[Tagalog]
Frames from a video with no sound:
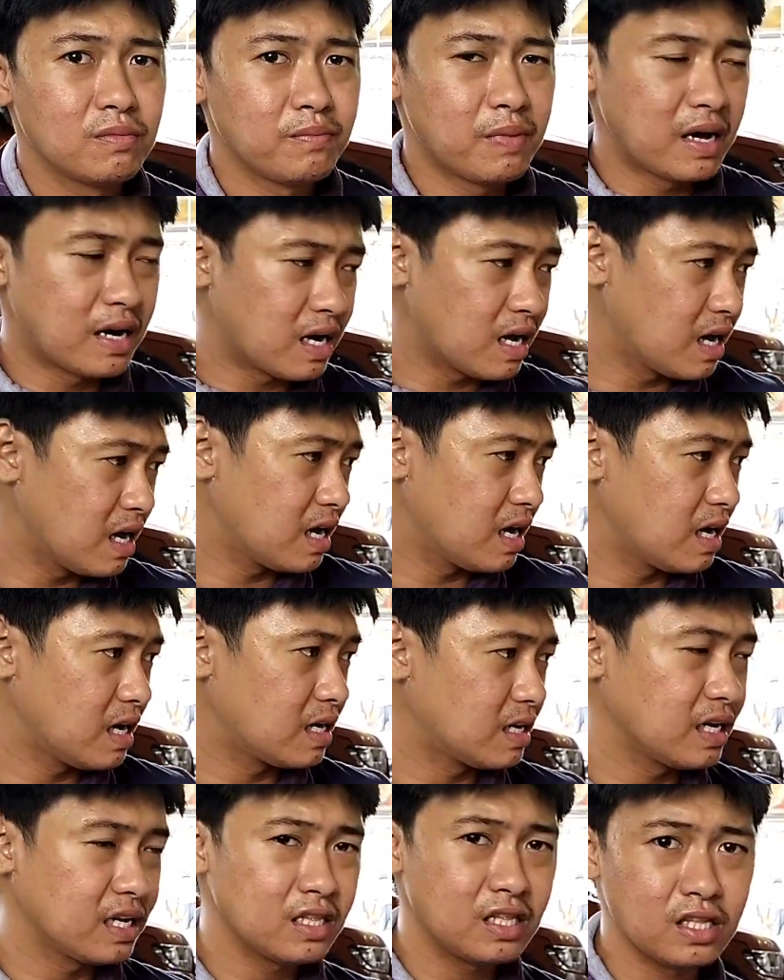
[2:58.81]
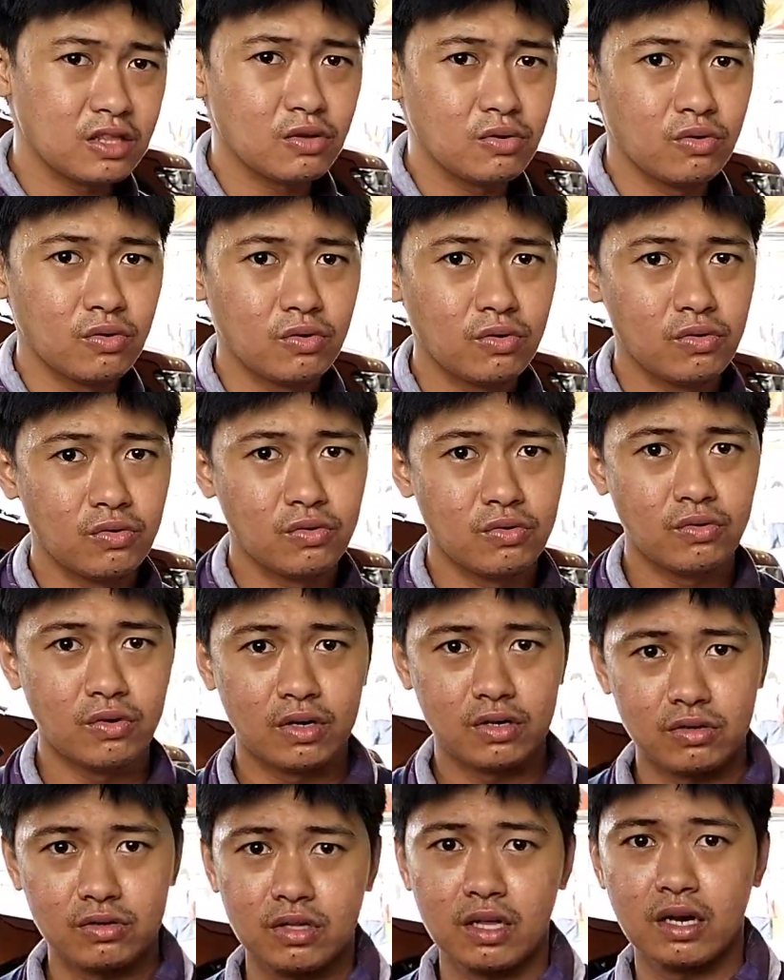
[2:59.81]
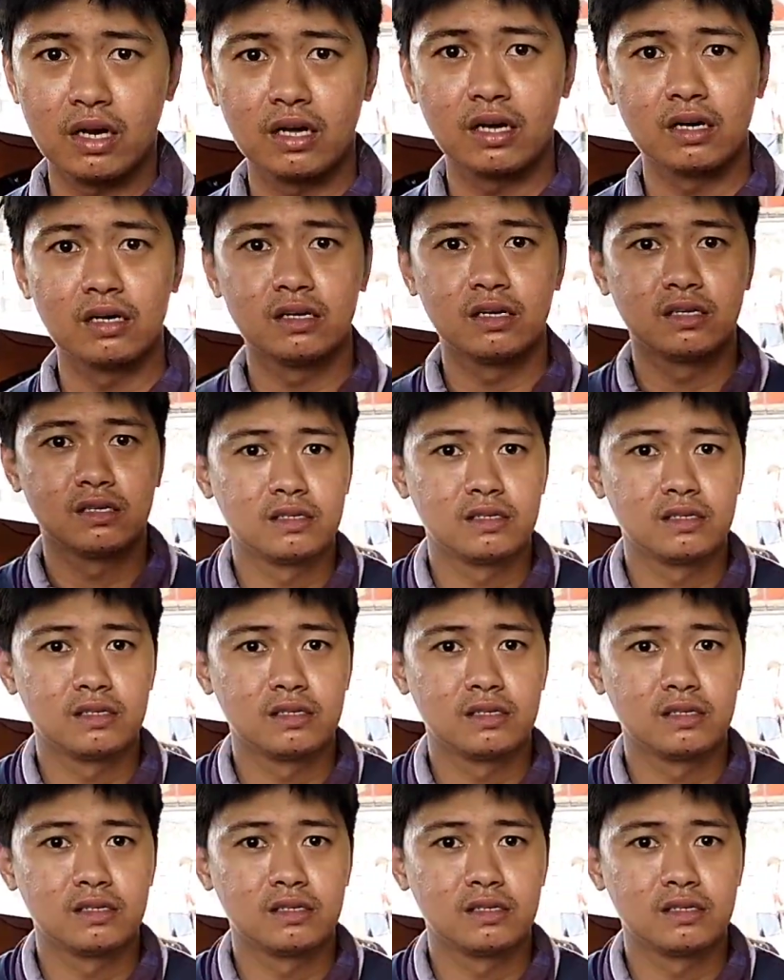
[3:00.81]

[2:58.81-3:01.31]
Para ready to, ano na lang,